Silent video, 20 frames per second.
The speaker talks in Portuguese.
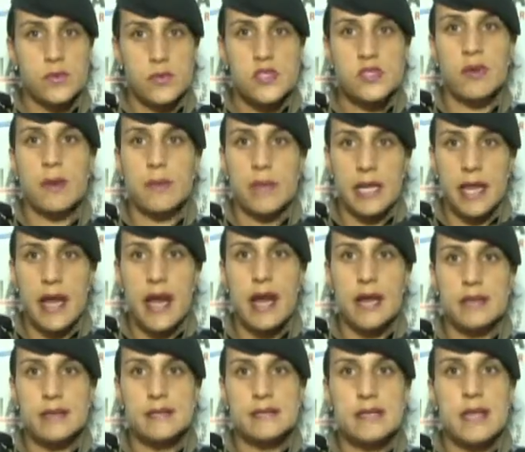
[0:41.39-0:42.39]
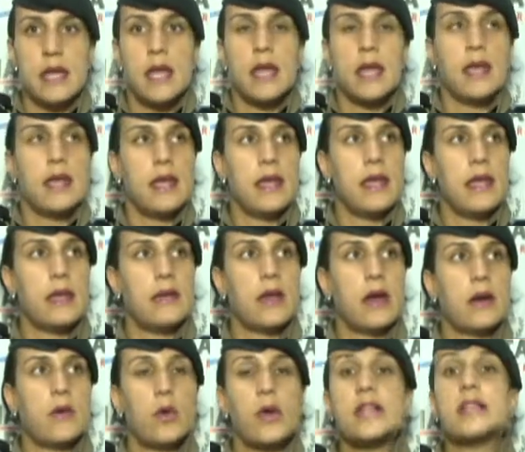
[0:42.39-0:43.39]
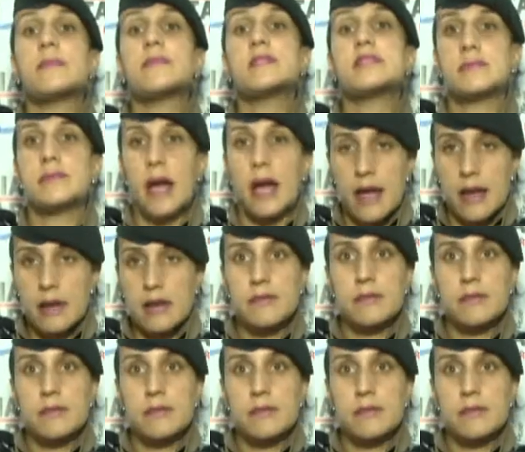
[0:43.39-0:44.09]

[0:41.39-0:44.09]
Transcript: os familiares e coletamos ma,